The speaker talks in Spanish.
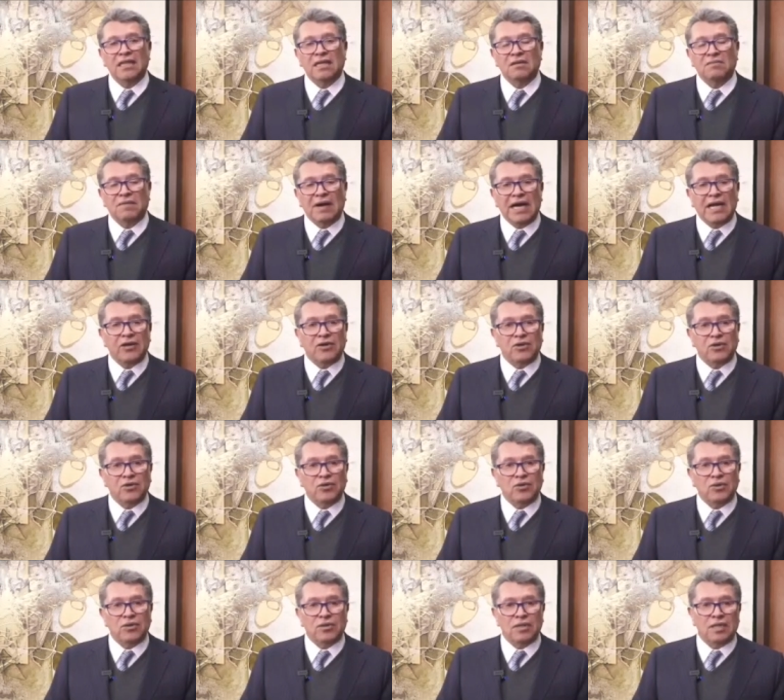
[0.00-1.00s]
en el
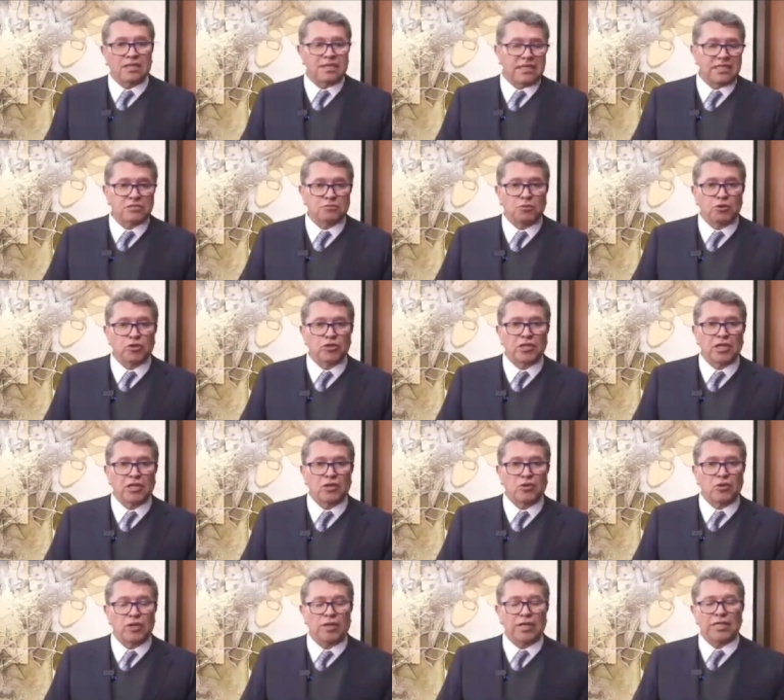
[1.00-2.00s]
barrio, en el
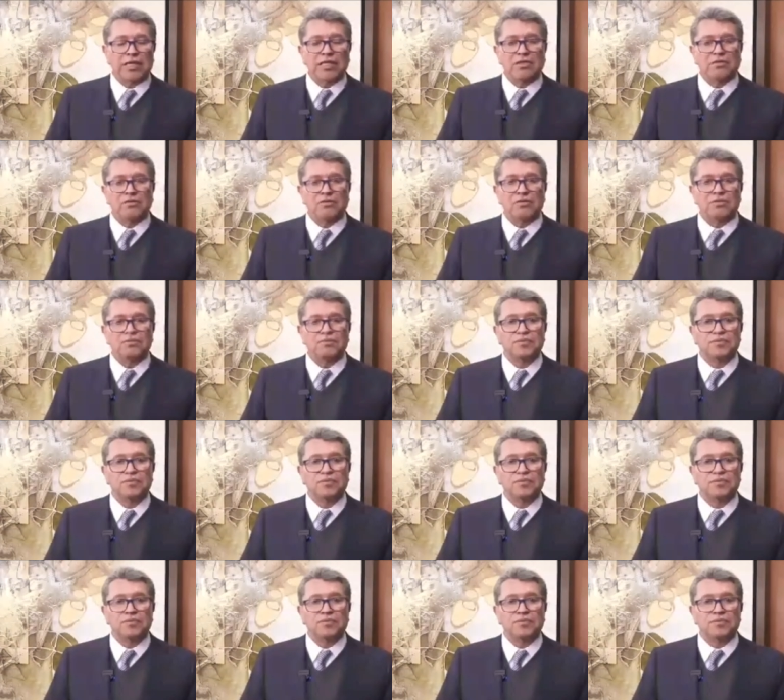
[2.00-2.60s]
transporte colectivo.